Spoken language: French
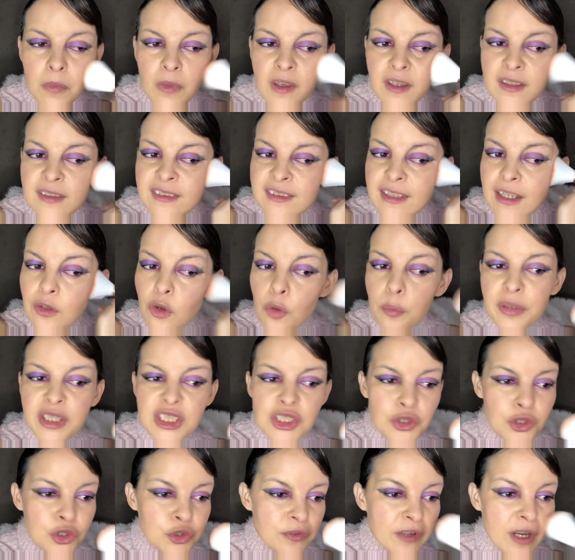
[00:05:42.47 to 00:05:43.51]
Ça
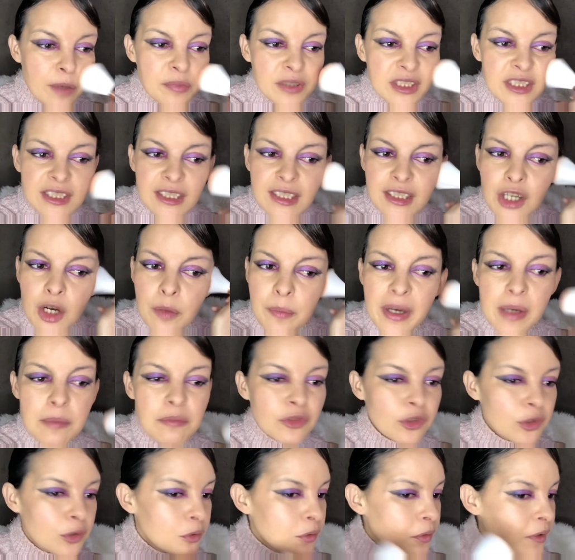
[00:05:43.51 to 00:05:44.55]
n'empêche que je vais appliquer quand
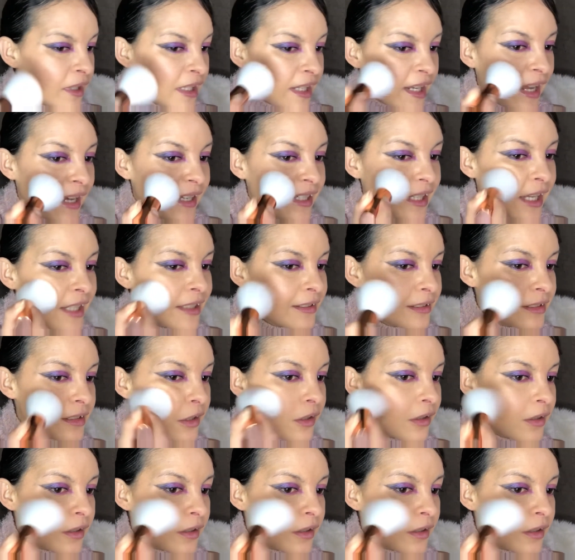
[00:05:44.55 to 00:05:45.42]
même de l'highlighter.